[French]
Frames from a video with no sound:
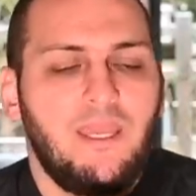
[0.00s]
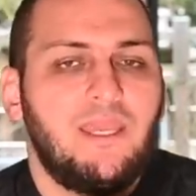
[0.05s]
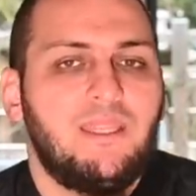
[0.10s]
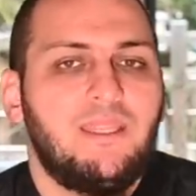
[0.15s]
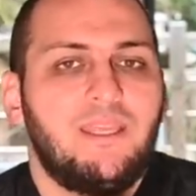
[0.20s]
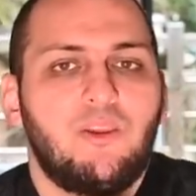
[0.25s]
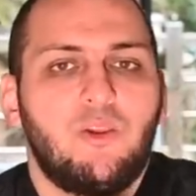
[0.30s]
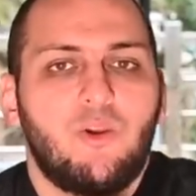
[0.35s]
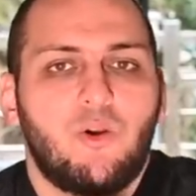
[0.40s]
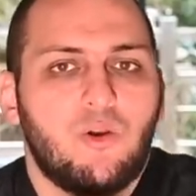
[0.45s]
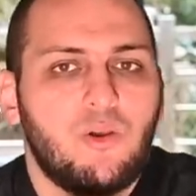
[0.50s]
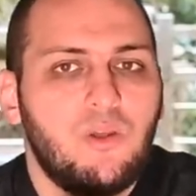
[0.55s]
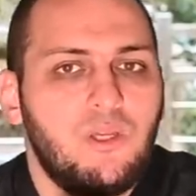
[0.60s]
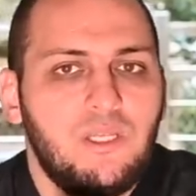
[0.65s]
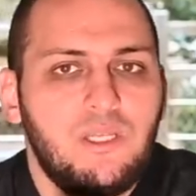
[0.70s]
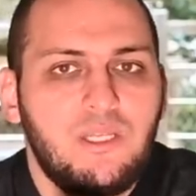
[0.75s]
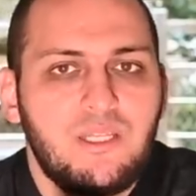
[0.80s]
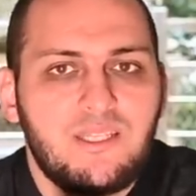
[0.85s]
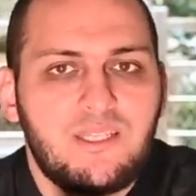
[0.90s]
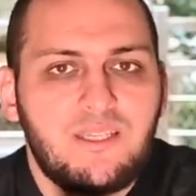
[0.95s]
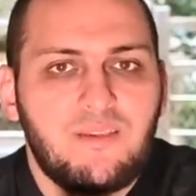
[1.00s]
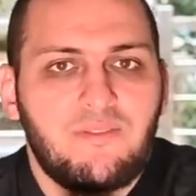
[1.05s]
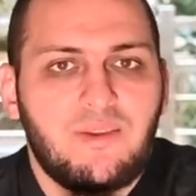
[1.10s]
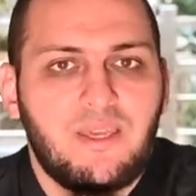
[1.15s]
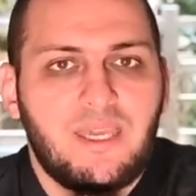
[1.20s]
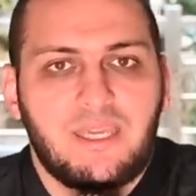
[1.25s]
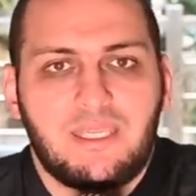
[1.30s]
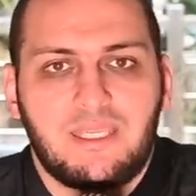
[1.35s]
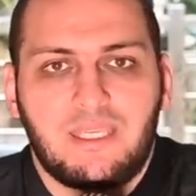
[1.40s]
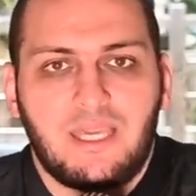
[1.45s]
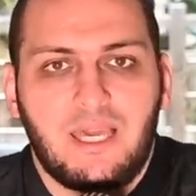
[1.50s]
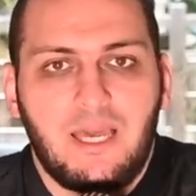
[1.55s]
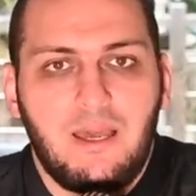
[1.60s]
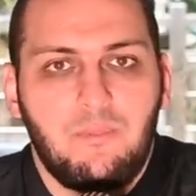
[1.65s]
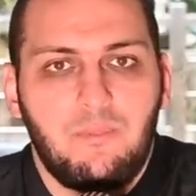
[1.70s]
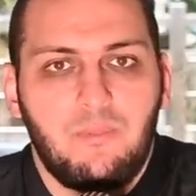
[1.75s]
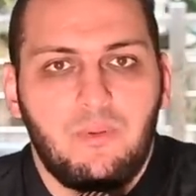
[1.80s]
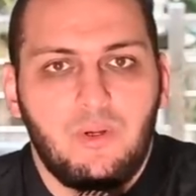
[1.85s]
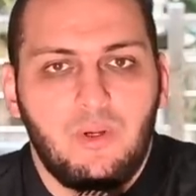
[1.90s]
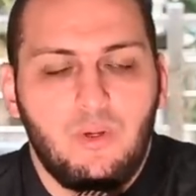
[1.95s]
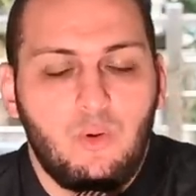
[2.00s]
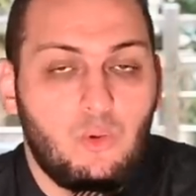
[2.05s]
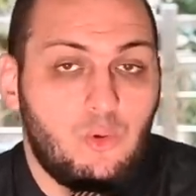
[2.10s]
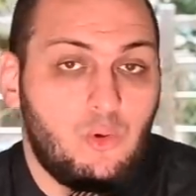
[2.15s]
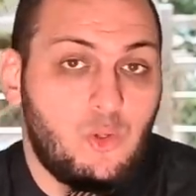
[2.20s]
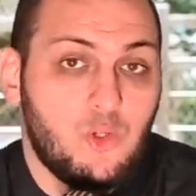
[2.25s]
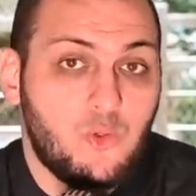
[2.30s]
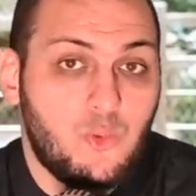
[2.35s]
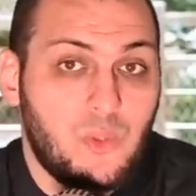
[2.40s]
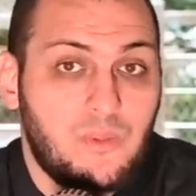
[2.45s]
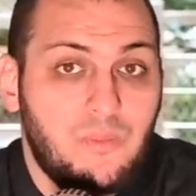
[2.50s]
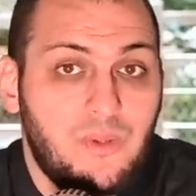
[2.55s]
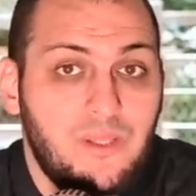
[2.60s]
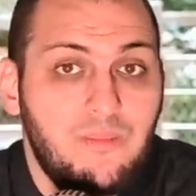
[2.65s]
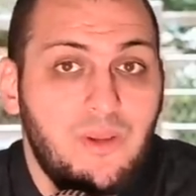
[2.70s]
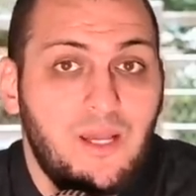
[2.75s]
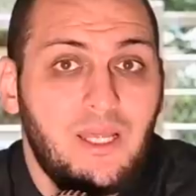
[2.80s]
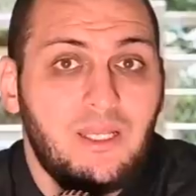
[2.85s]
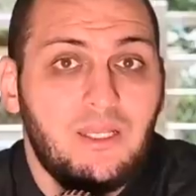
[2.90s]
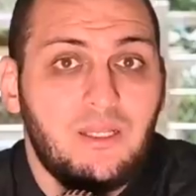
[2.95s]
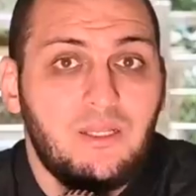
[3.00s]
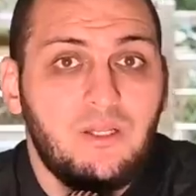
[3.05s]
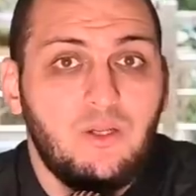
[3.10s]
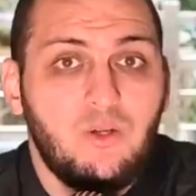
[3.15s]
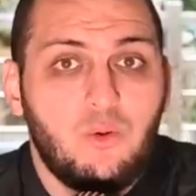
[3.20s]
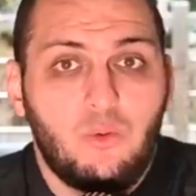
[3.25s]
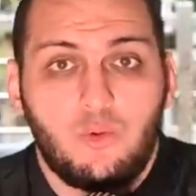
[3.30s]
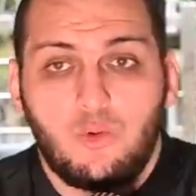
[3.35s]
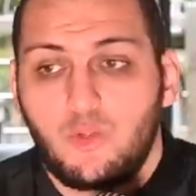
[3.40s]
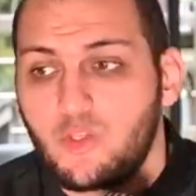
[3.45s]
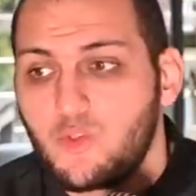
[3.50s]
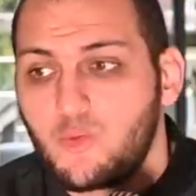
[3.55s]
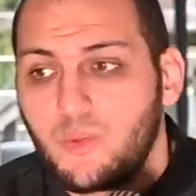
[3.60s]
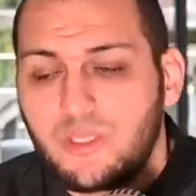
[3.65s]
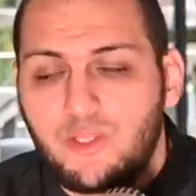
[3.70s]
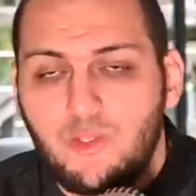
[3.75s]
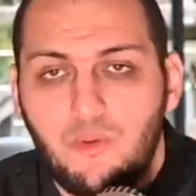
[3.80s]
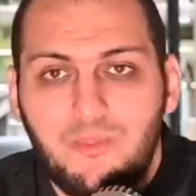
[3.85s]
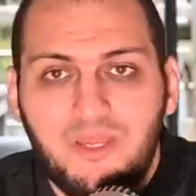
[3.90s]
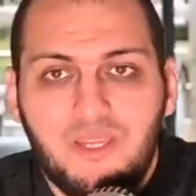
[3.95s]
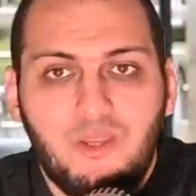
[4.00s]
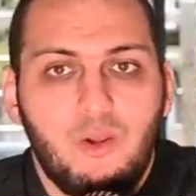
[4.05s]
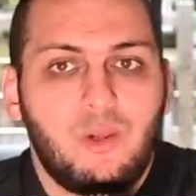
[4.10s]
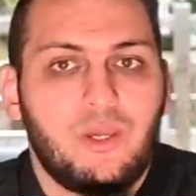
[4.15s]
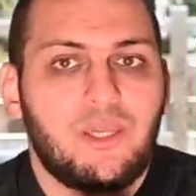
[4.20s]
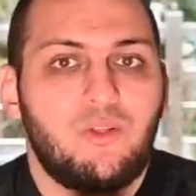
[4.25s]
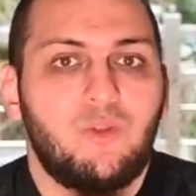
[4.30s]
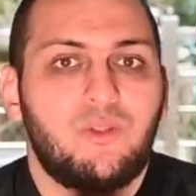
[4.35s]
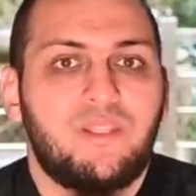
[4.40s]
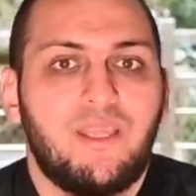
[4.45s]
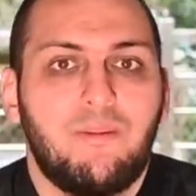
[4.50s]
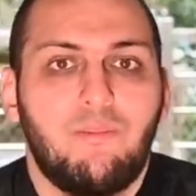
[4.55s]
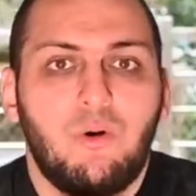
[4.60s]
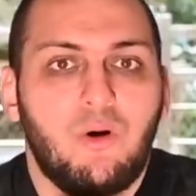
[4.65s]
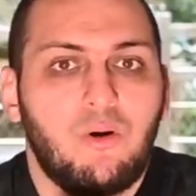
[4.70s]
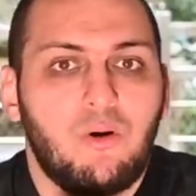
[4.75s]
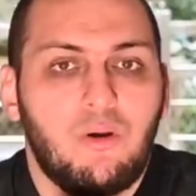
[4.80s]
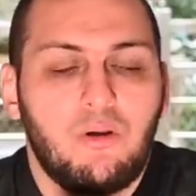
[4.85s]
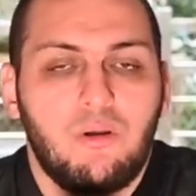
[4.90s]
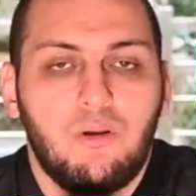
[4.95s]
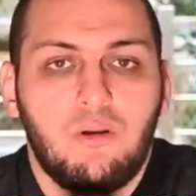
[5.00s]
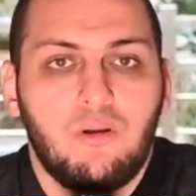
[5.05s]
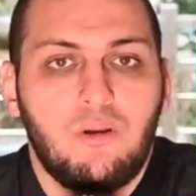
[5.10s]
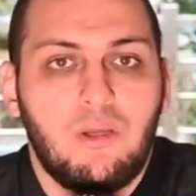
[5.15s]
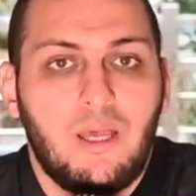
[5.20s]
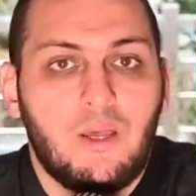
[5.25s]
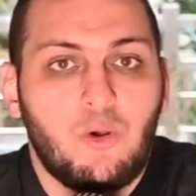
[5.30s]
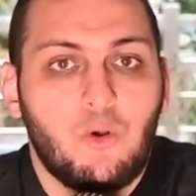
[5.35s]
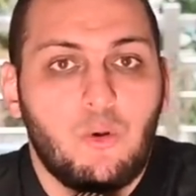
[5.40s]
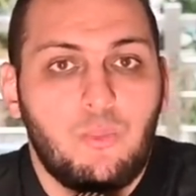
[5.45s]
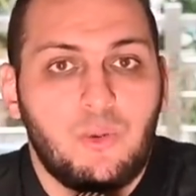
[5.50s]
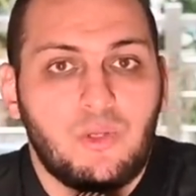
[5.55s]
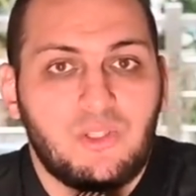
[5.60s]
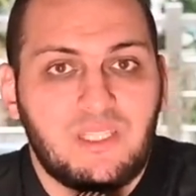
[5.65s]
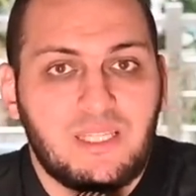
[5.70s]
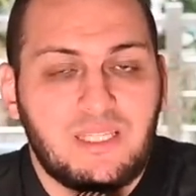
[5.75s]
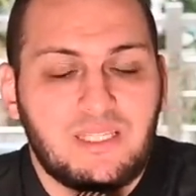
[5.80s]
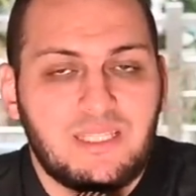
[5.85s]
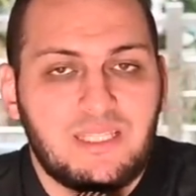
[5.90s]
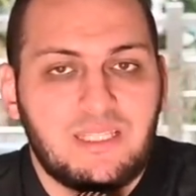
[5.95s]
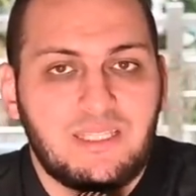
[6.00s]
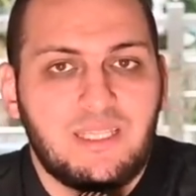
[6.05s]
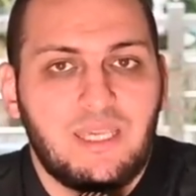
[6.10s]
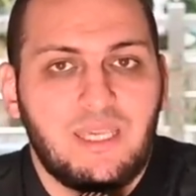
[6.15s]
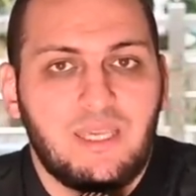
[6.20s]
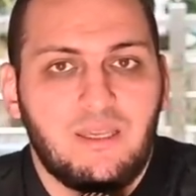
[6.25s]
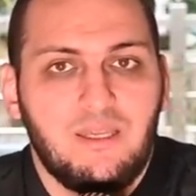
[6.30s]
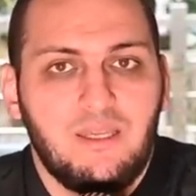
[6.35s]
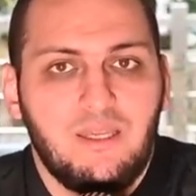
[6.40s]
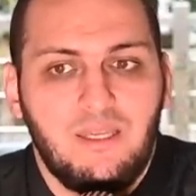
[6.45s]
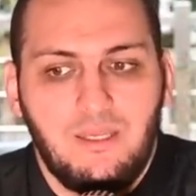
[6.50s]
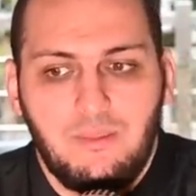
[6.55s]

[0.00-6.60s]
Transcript: Et d'ailleurs, ces frères qui rappent, on ne leur souhaite pas de mal, on leur souhaite le meilleur et notamment euh, un repentir sincère,